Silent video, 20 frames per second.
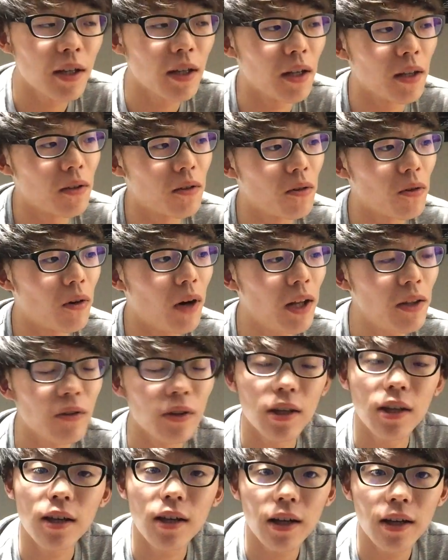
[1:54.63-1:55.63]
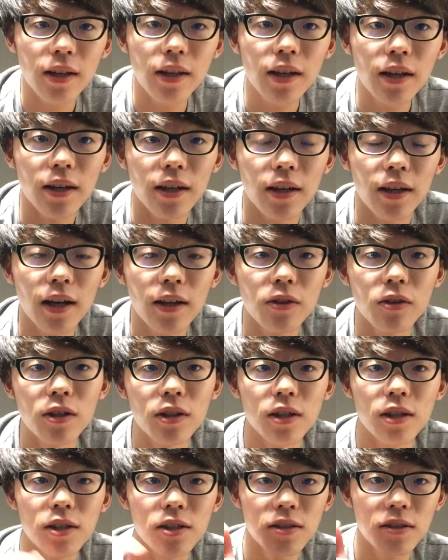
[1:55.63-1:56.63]
えっ、と、あと1回で、あと
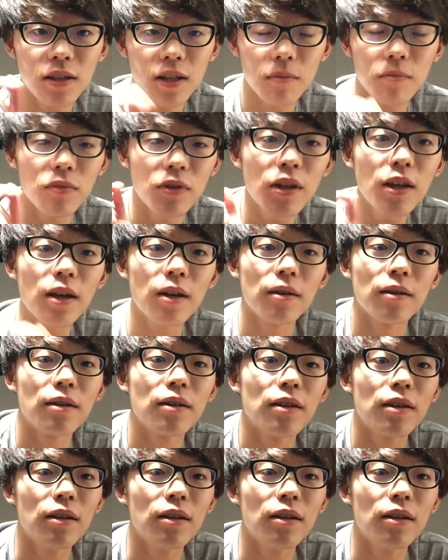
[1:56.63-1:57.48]
1スタンプで、